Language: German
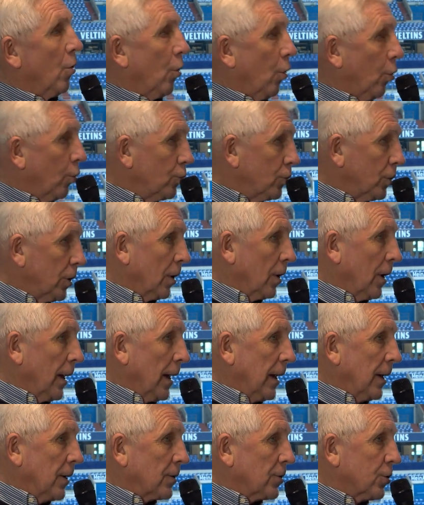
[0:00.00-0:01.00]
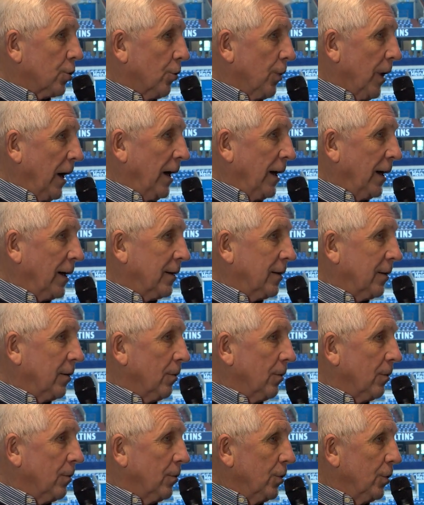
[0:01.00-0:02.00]
Und so wenig
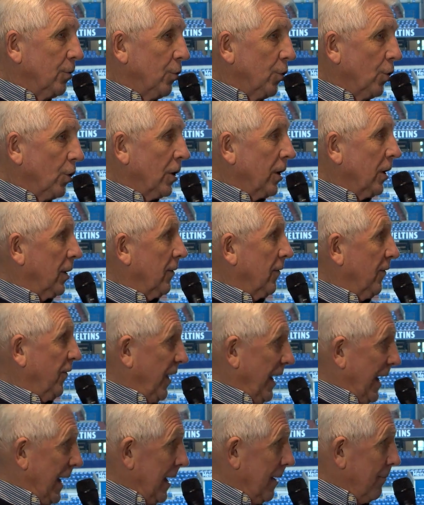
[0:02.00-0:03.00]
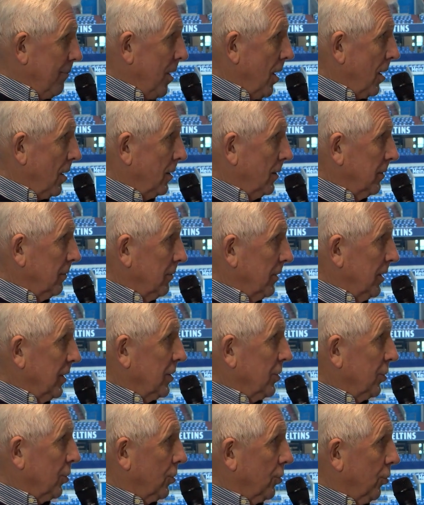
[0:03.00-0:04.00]
wie möglich Fehler machen, die
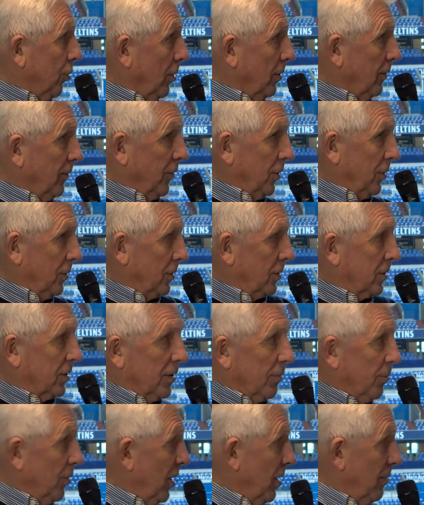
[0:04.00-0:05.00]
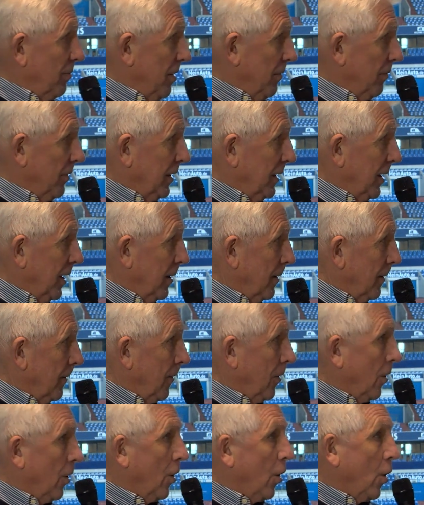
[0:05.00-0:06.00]
zu Toren führen, das sieht man immer wieder.
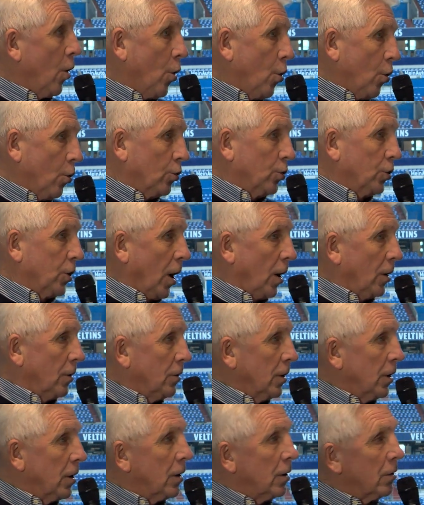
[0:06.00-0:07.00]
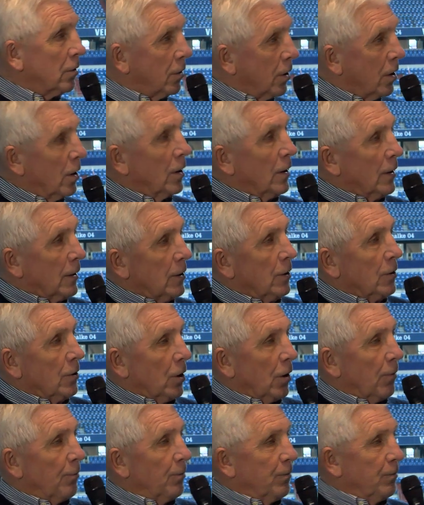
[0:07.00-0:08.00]
Und dann äh,
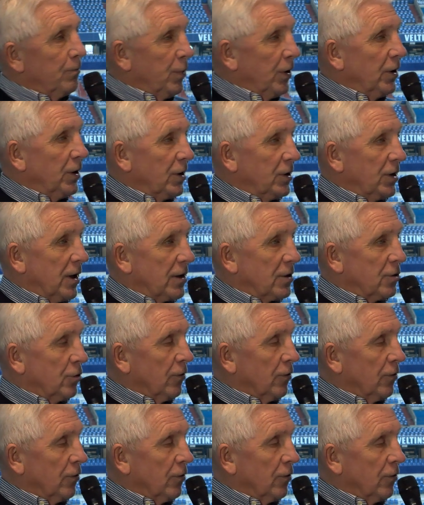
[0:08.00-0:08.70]
bin ich sehr